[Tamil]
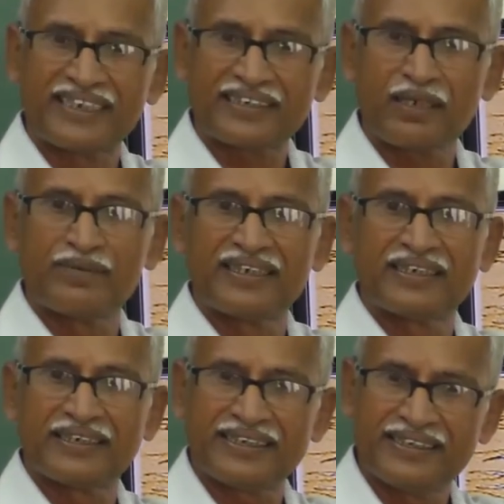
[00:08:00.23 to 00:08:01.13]
கெடுத்துடாமல்
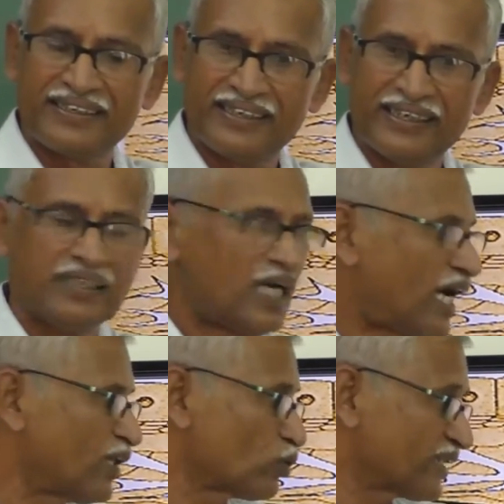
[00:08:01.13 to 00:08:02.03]
இருக்குது இது
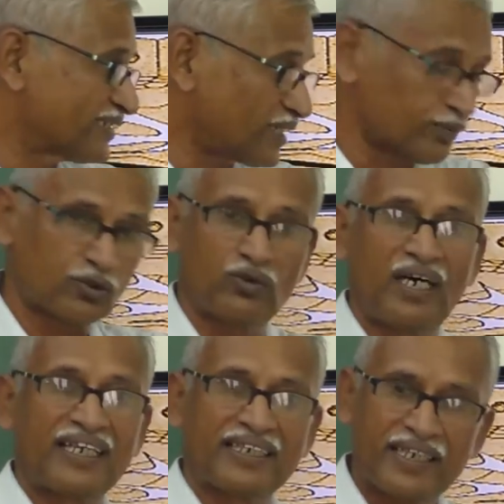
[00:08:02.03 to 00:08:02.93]
அதை உடனே சாப்பிட்றோம்
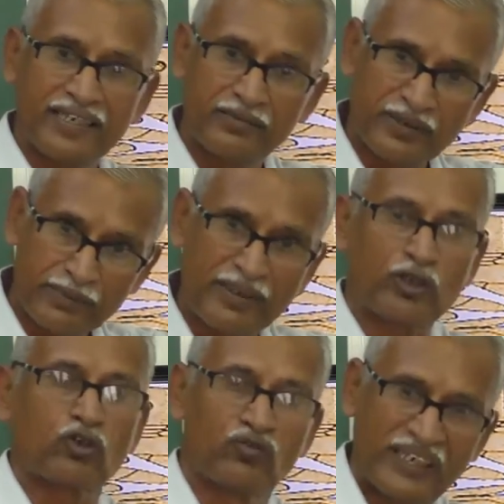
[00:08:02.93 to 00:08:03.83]
அதனால தான் இது பேர்
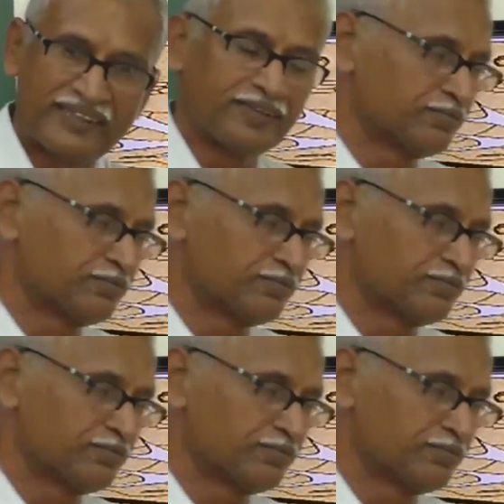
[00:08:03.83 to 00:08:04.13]
மேக்ரோஃபேஜ்